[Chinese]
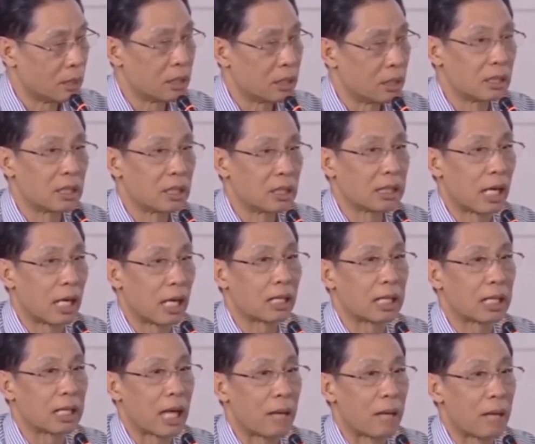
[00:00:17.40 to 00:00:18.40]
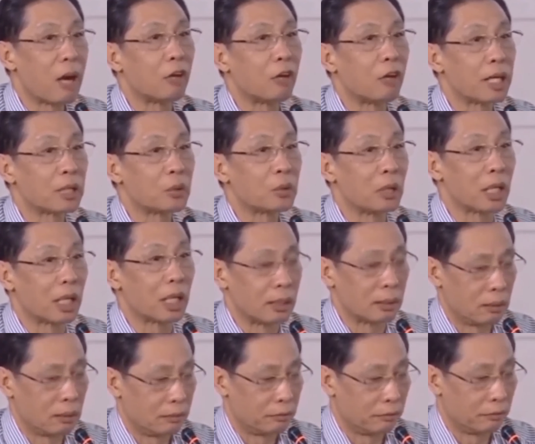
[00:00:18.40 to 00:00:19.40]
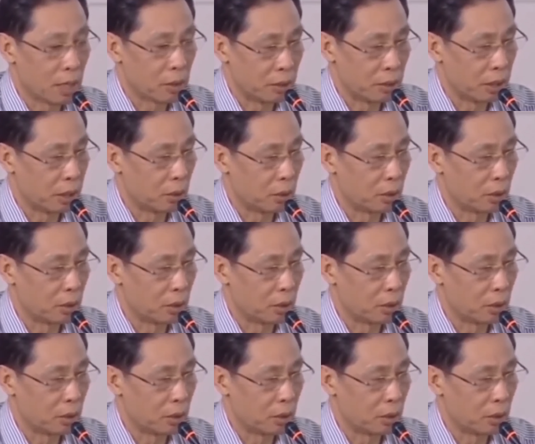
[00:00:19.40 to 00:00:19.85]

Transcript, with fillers: 他感感冒发作了，发